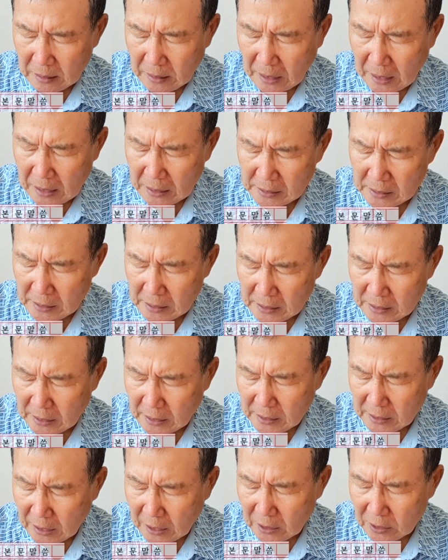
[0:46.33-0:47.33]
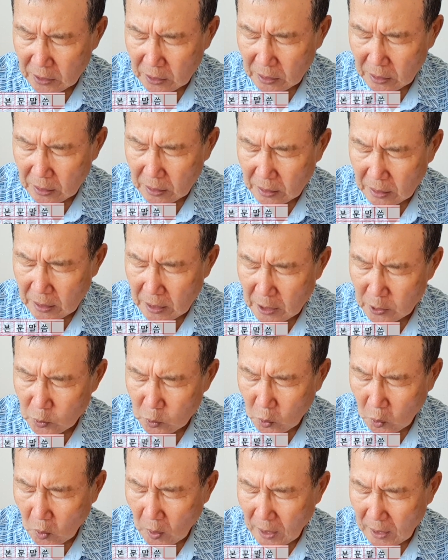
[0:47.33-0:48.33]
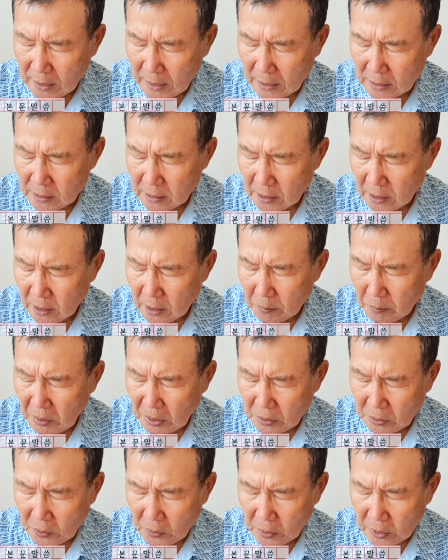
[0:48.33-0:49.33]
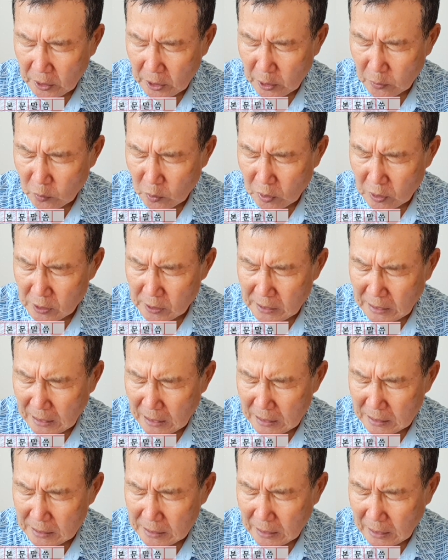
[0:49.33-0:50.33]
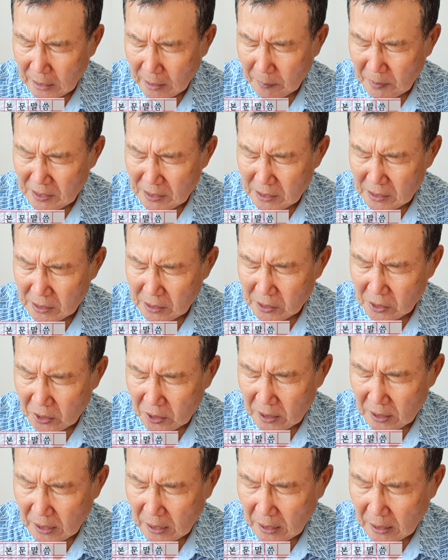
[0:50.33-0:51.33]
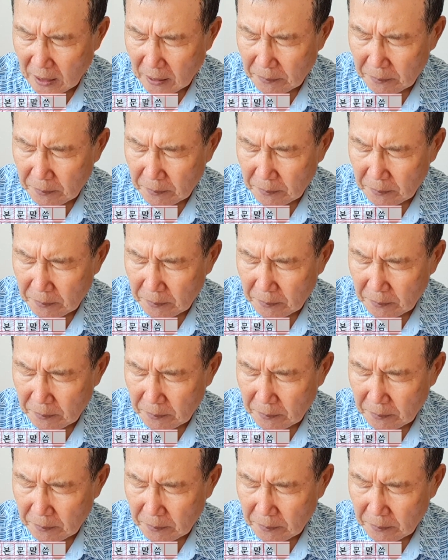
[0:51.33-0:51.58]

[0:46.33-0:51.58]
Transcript: 대제사장의 종 하나는 베드로에게 귀를 잘린 사람의 친척이라